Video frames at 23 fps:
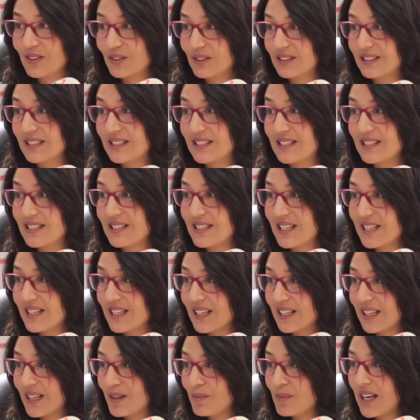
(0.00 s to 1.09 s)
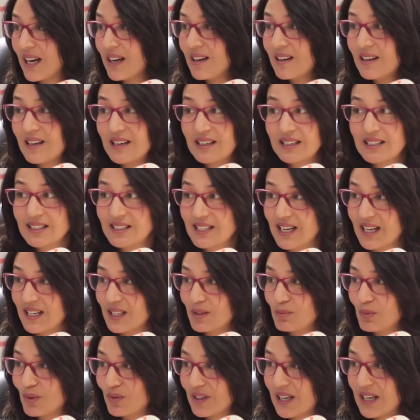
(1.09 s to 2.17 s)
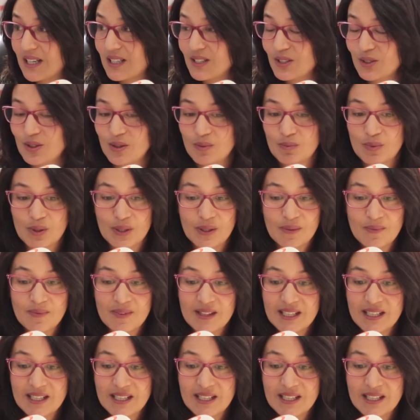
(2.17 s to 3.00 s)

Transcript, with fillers: الغدات ديالنا كامله كيتحكموا فيها لي زورمون